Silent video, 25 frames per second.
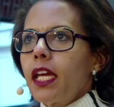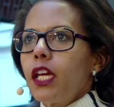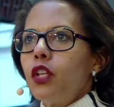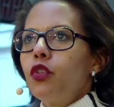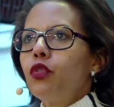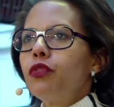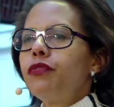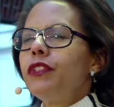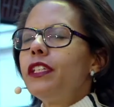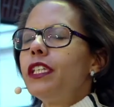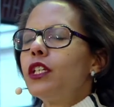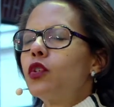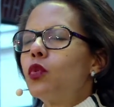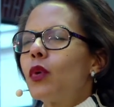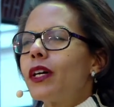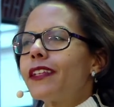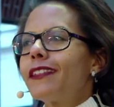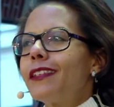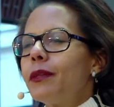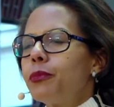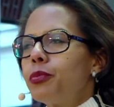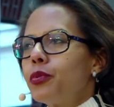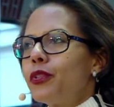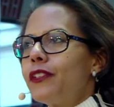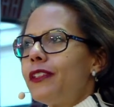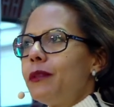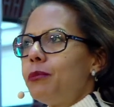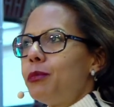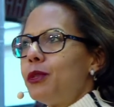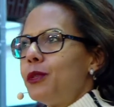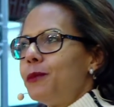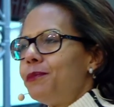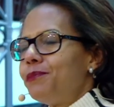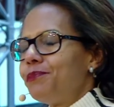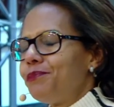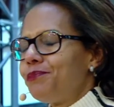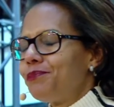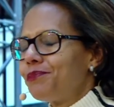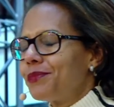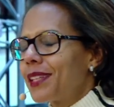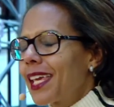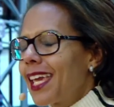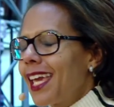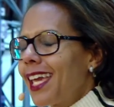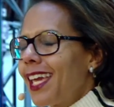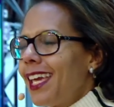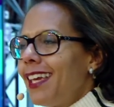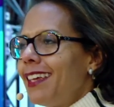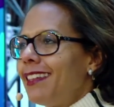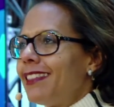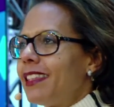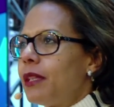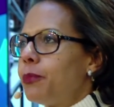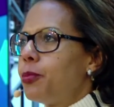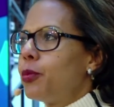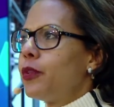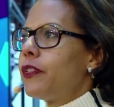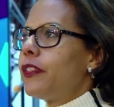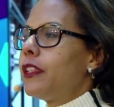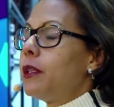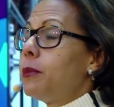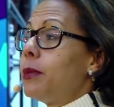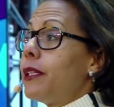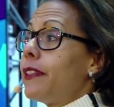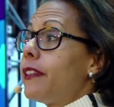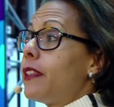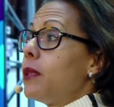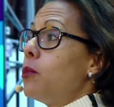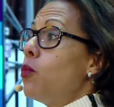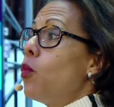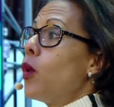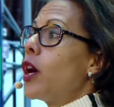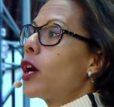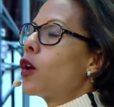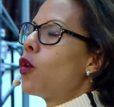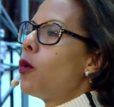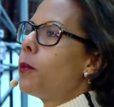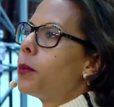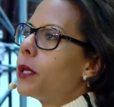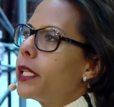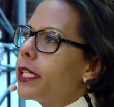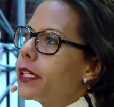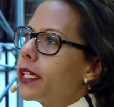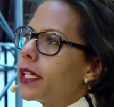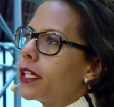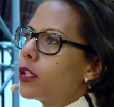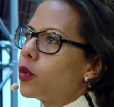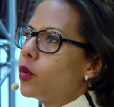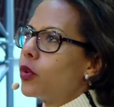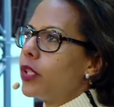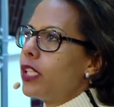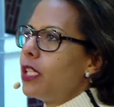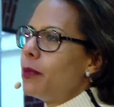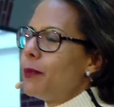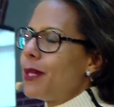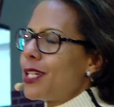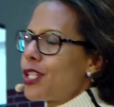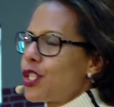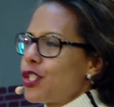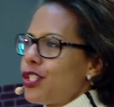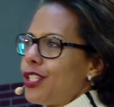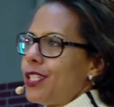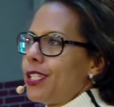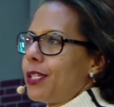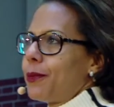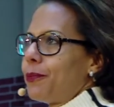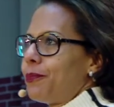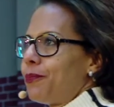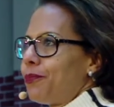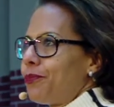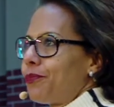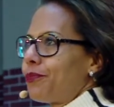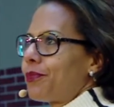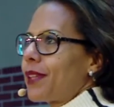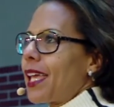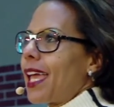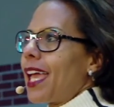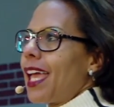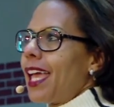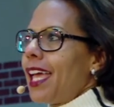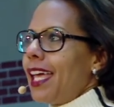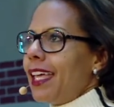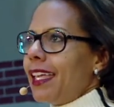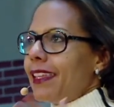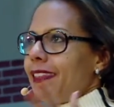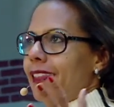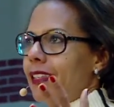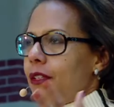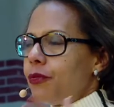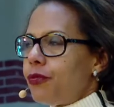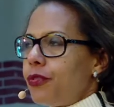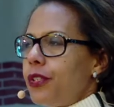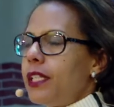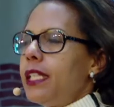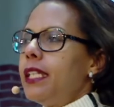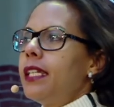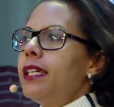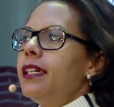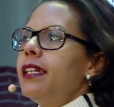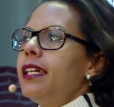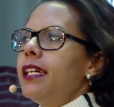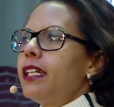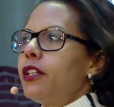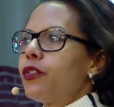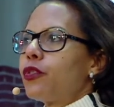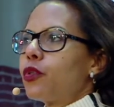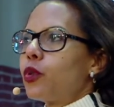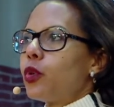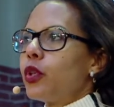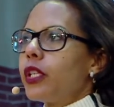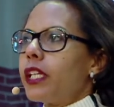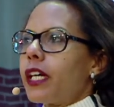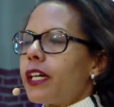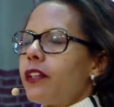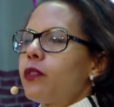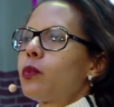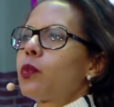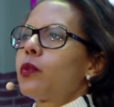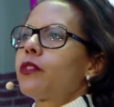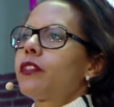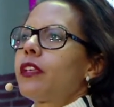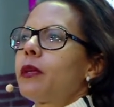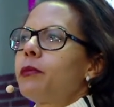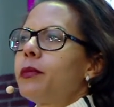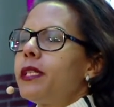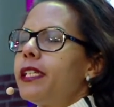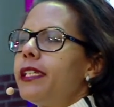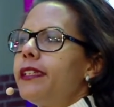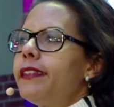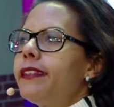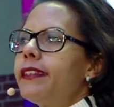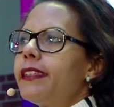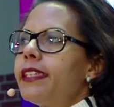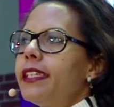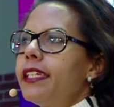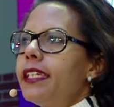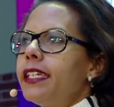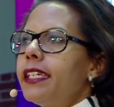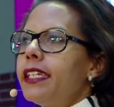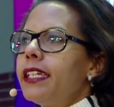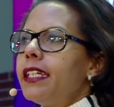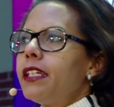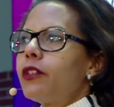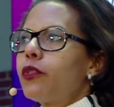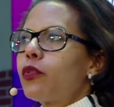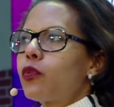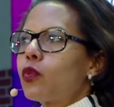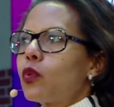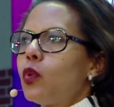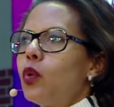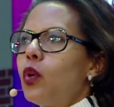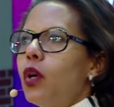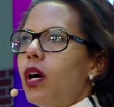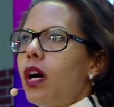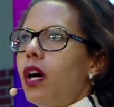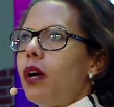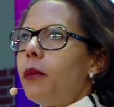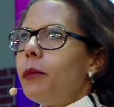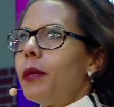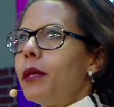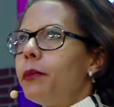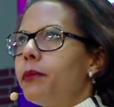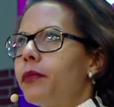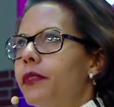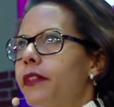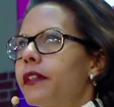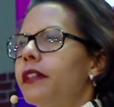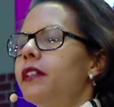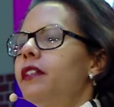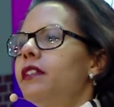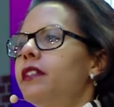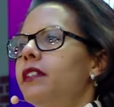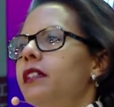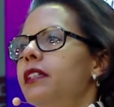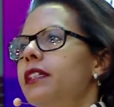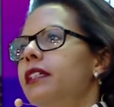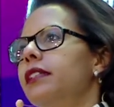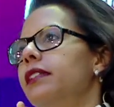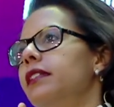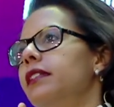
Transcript: Devinez quoi, c'est possible. C'est possible et c'est moins compliqué qu'on l'imagine. Ces villes, elles ont une responsabilité et elles sont en même temps